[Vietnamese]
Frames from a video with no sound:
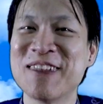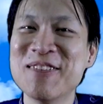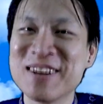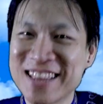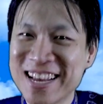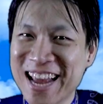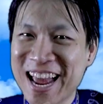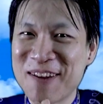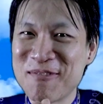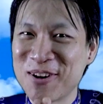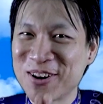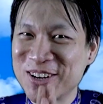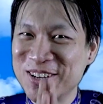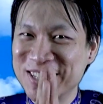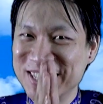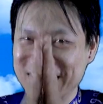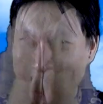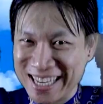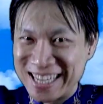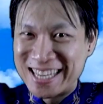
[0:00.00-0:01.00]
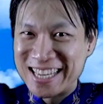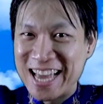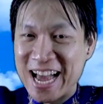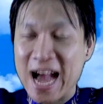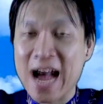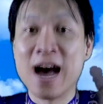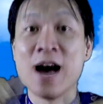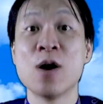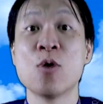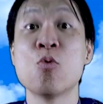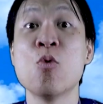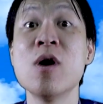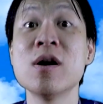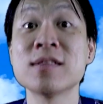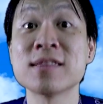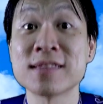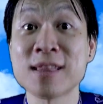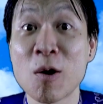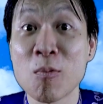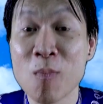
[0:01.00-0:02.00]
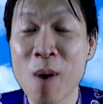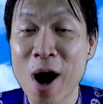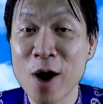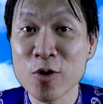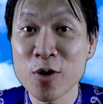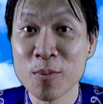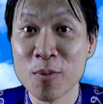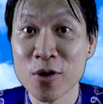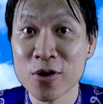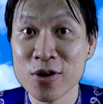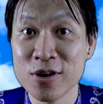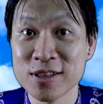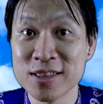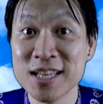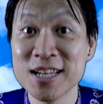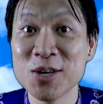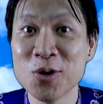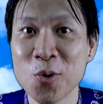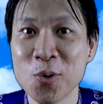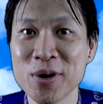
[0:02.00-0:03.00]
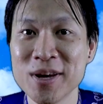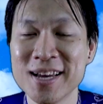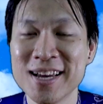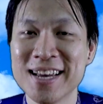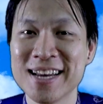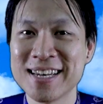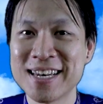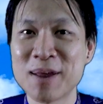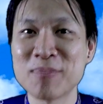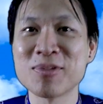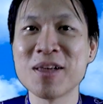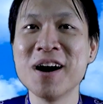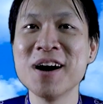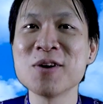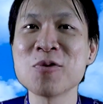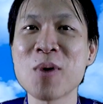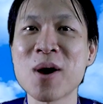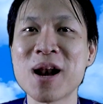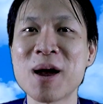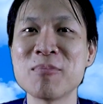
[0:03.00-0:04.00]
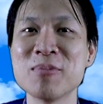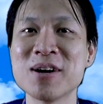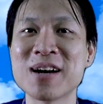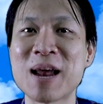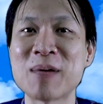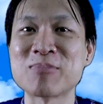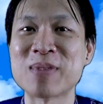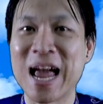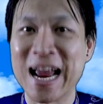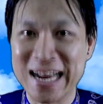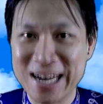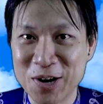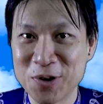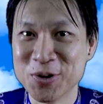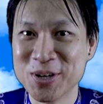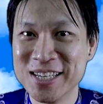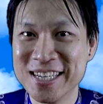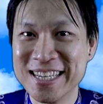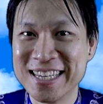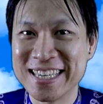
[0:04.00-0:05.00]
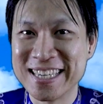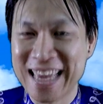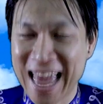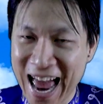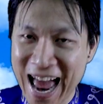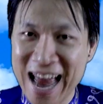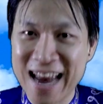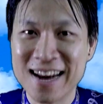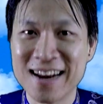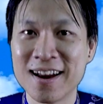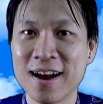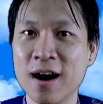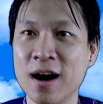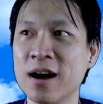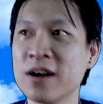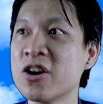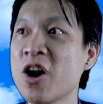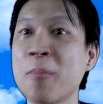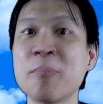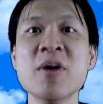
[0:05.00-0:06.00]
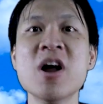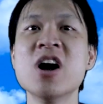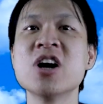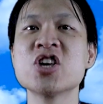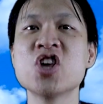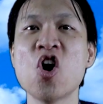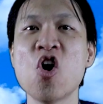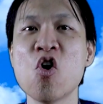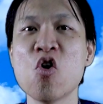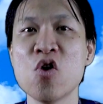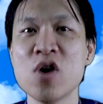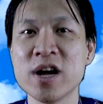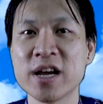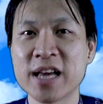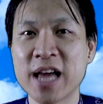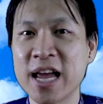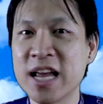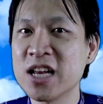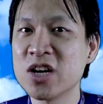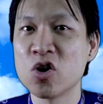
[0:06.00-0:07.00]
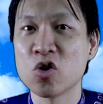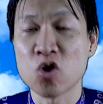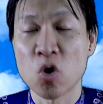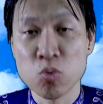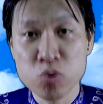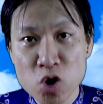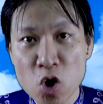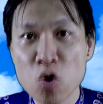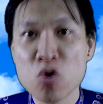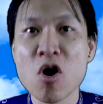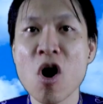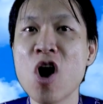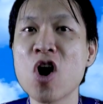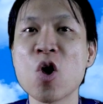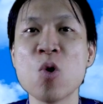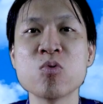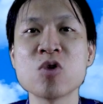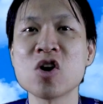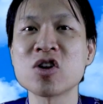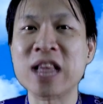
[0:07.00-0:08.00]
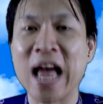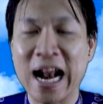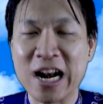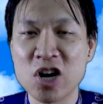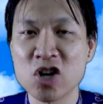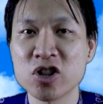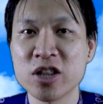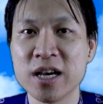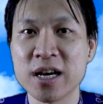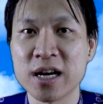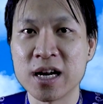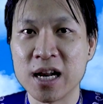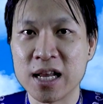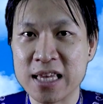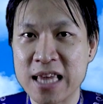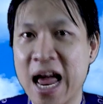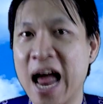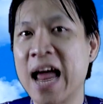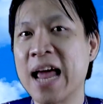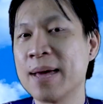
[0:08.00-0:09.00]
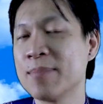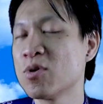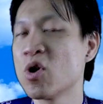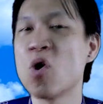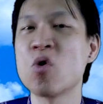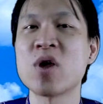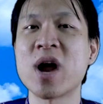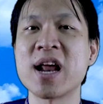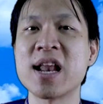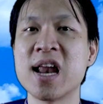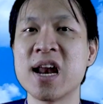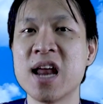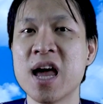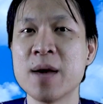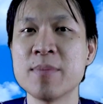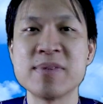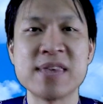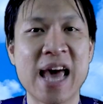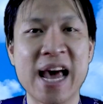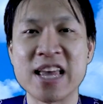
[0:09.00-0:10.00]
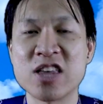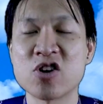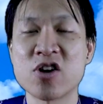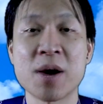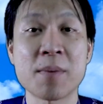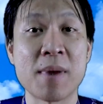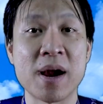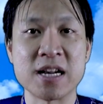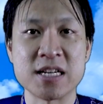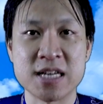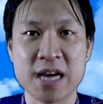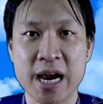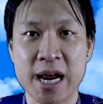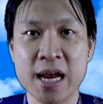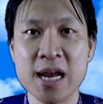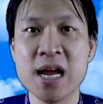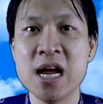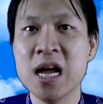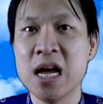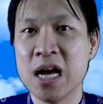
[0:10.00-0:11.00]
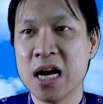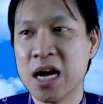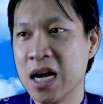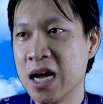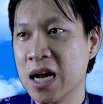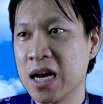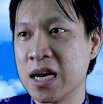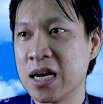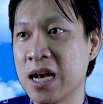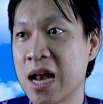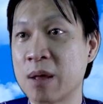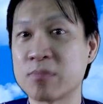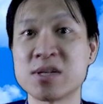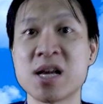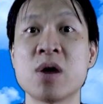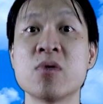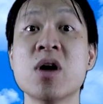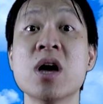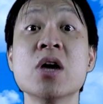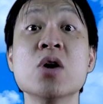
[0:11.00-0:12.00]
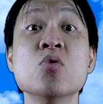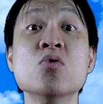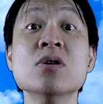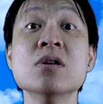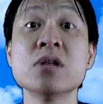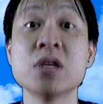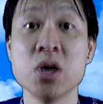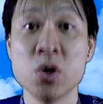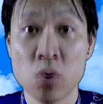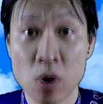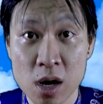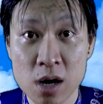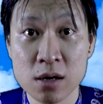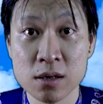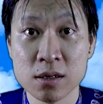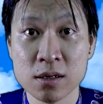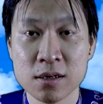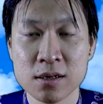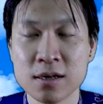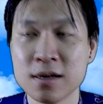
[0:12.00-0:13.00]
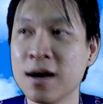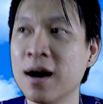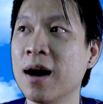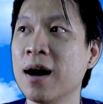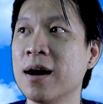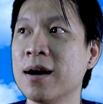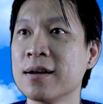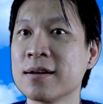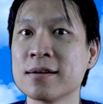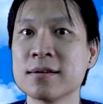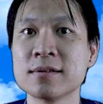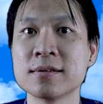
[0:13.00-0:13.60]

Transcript: cảm ơn tất cả mọi người à quên thông báo cho mọi người tin vui năm tới quang lâm được làm thầy rồi dạ à, nộp đơn vô cái rồi cũng vô đó cũng nói thẳng nói thiệt là dạ em vô đây là để em dạy cho các bạn trẻ à, làm sao để yêu nước nhiều hơn à,